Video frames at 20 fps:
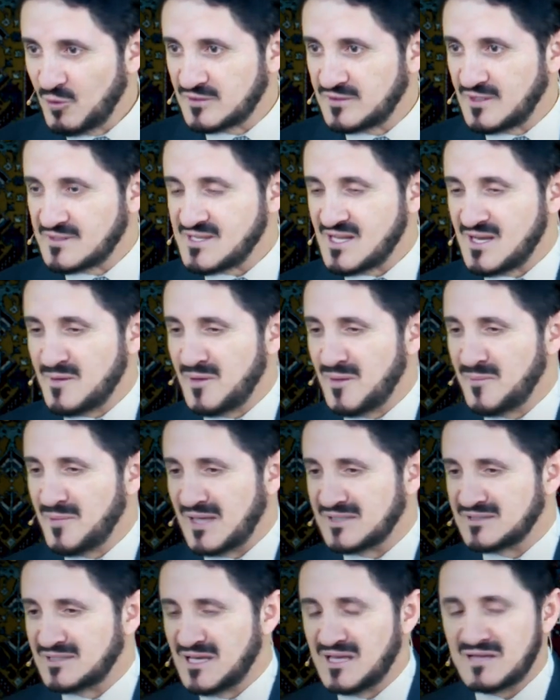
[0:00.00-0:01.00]
واتصل بي
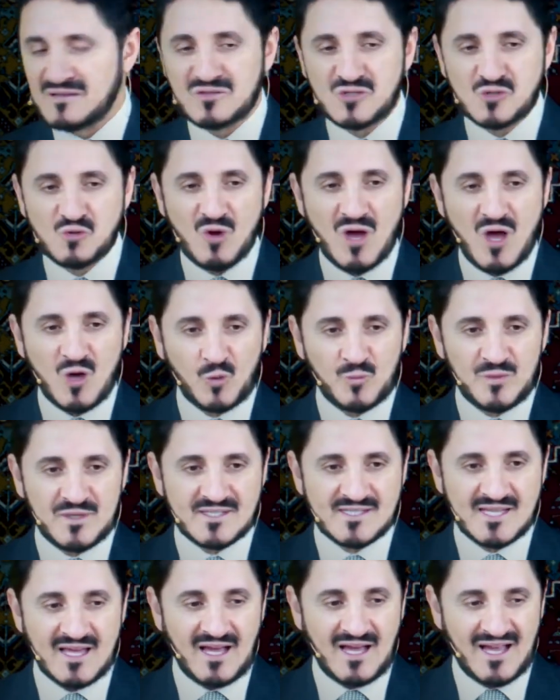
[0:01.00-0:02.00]
بعد زهاء
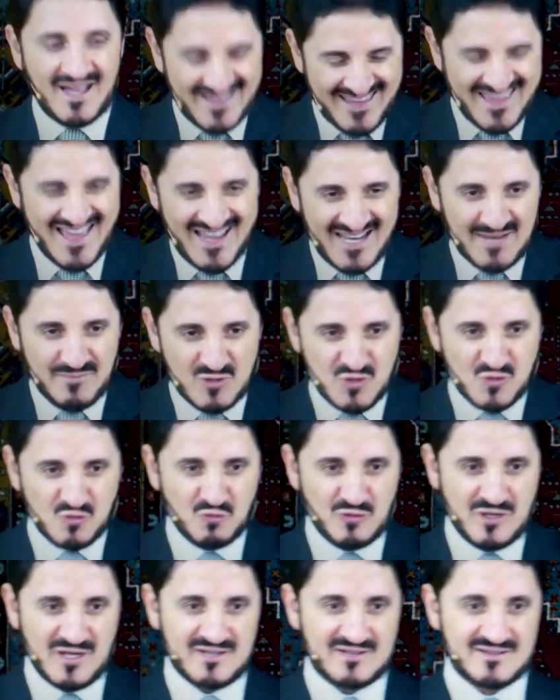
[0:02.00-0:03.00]
ربع ساعة كان
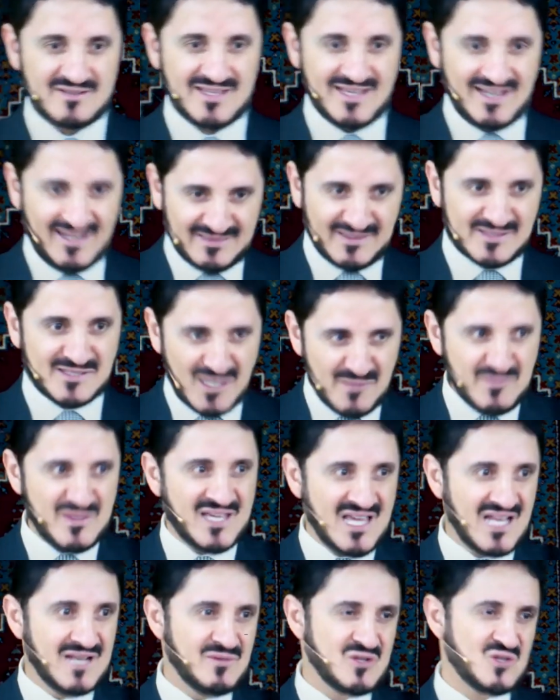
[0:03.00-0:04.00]
مجنونا حين اتصل
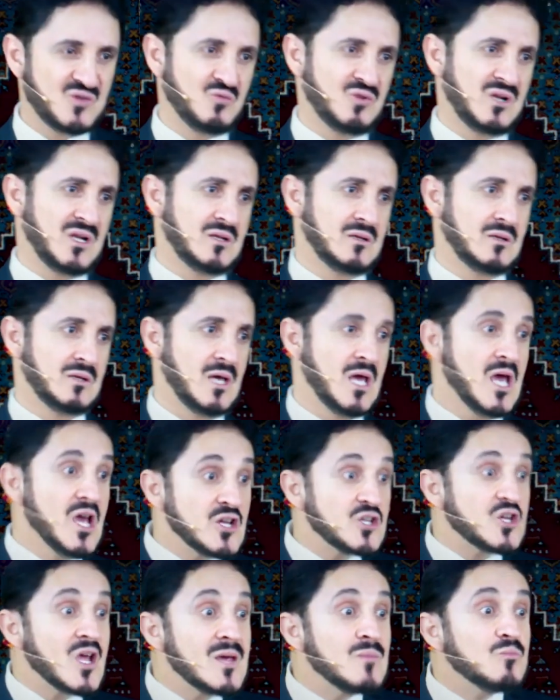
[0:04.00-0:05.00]
بي كان مجنونا
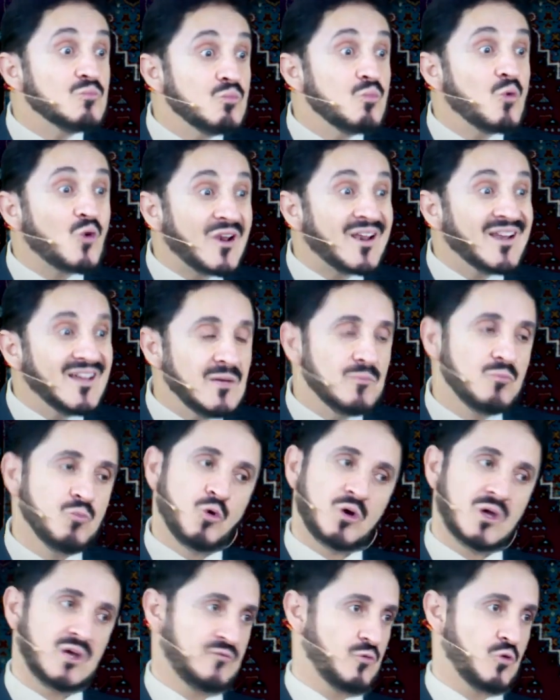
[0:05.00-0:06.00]
شيء مرعب
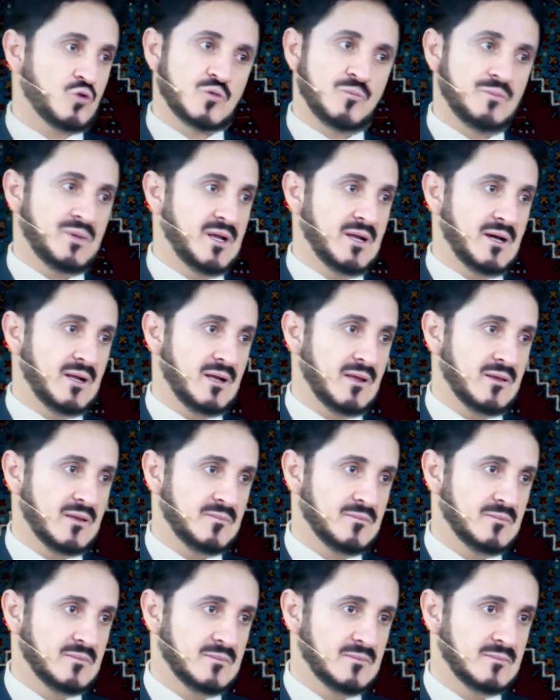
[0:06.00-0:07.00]
مخيف أقسم بالله
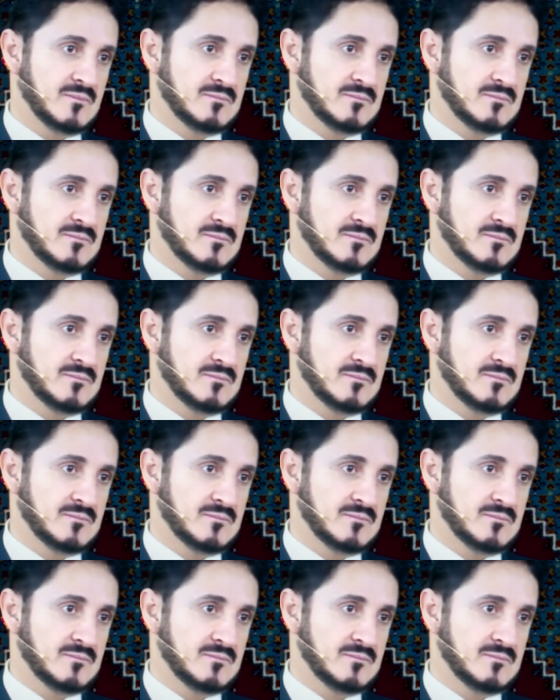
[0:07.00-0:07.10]
العظيم